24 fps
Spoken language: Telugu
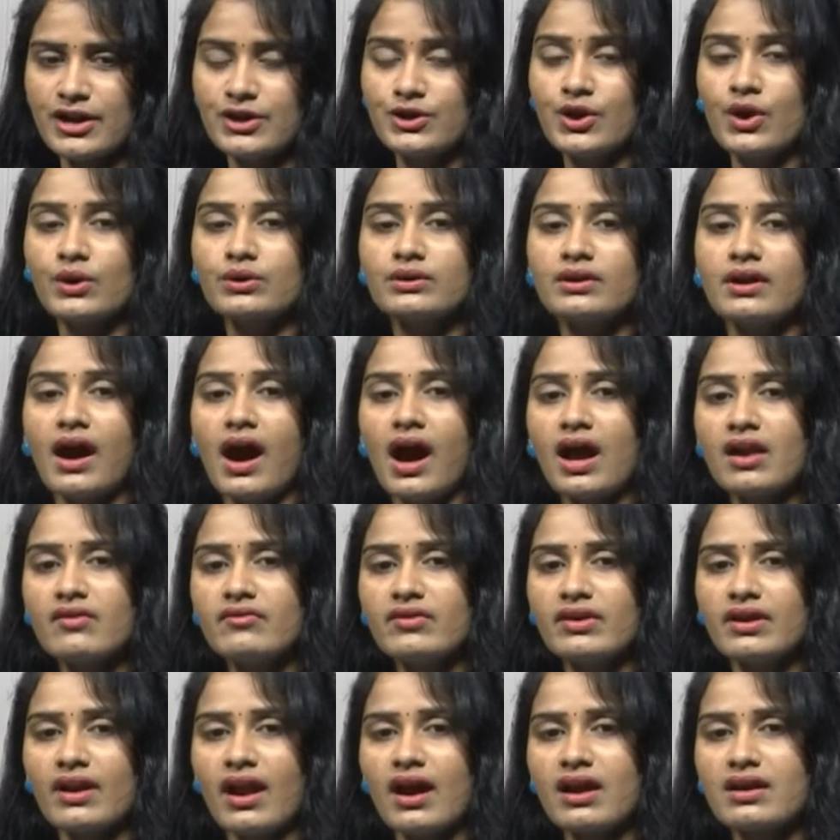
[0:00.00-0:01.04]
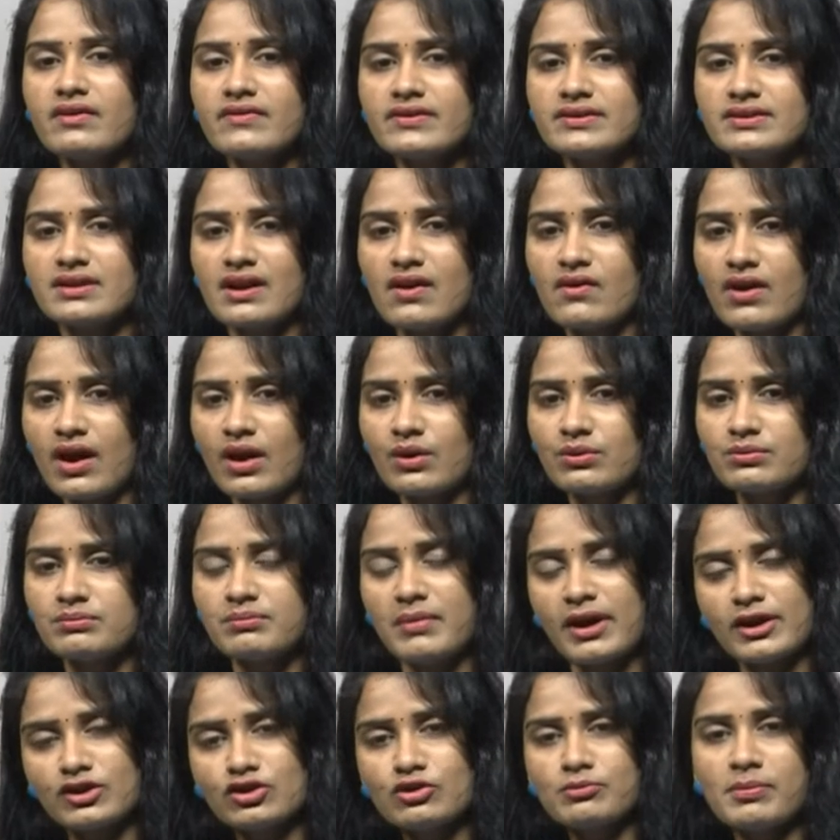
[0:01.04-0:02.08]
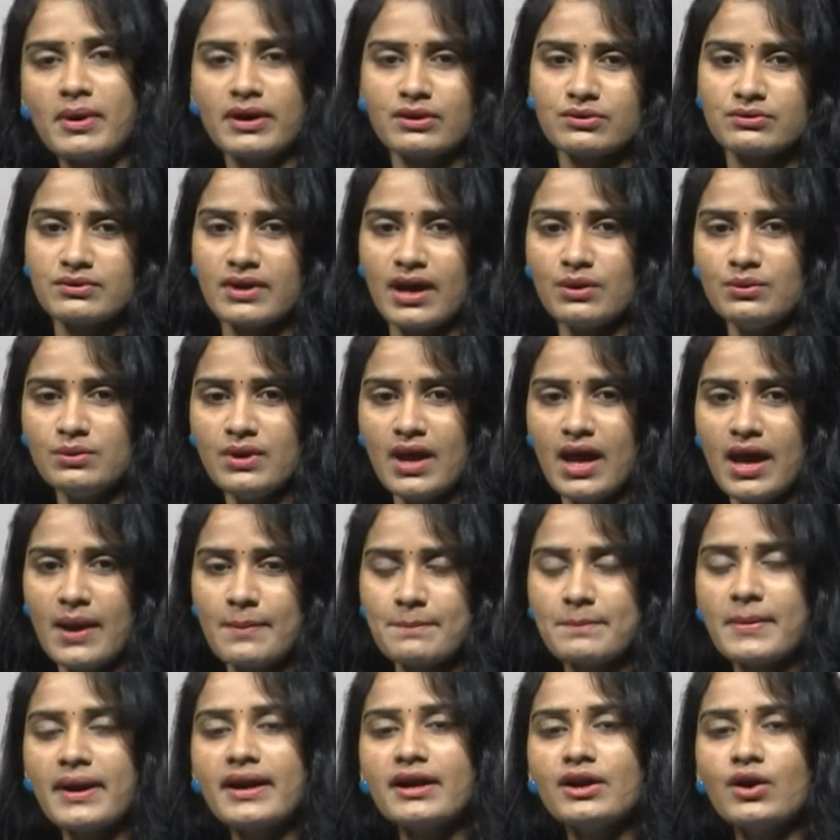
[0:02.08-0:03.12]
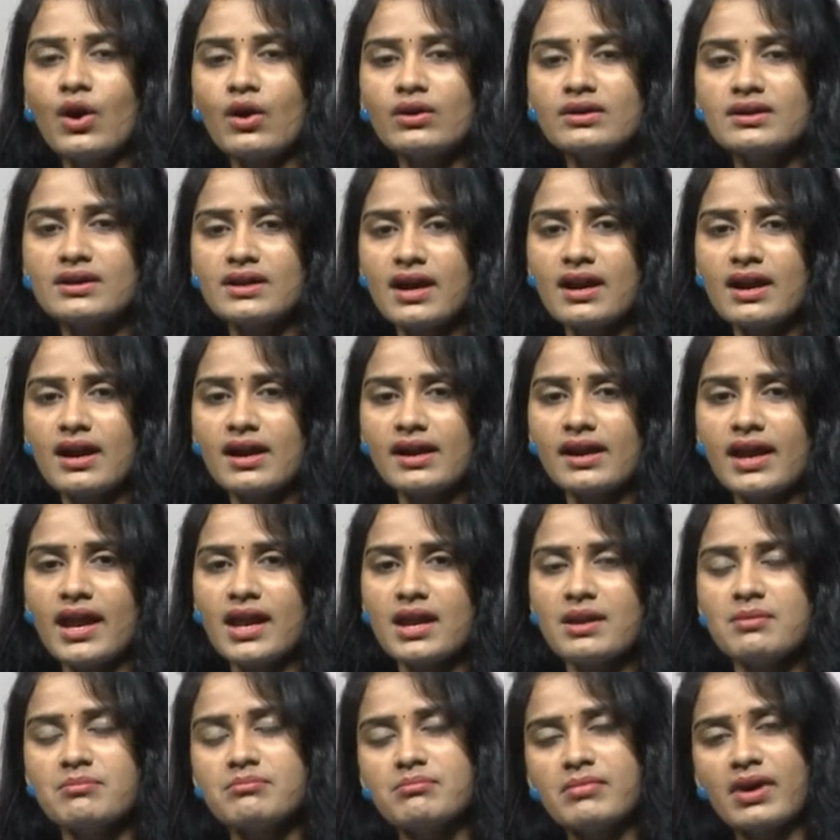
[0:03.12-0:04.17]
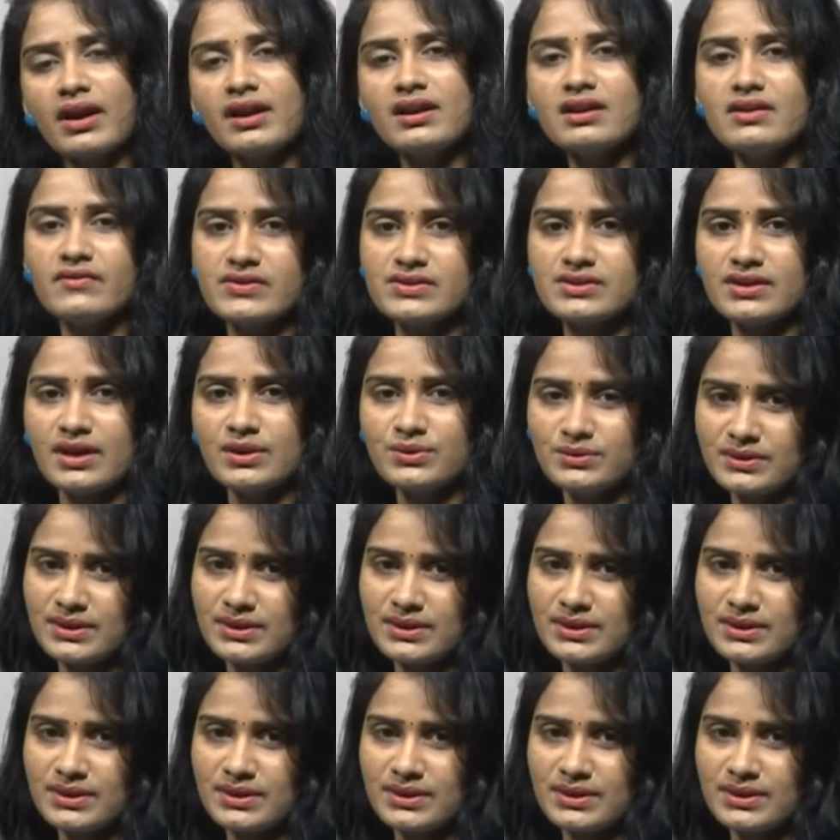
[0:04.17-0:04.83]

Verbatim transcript: డాక్టర్ ఆర్వి రాఘవేంద్రరావు గారు మనతో పాటు ఉన్నారు మరి డాక్టర్ గారిని అడిగి మరిన్ని విషయాలు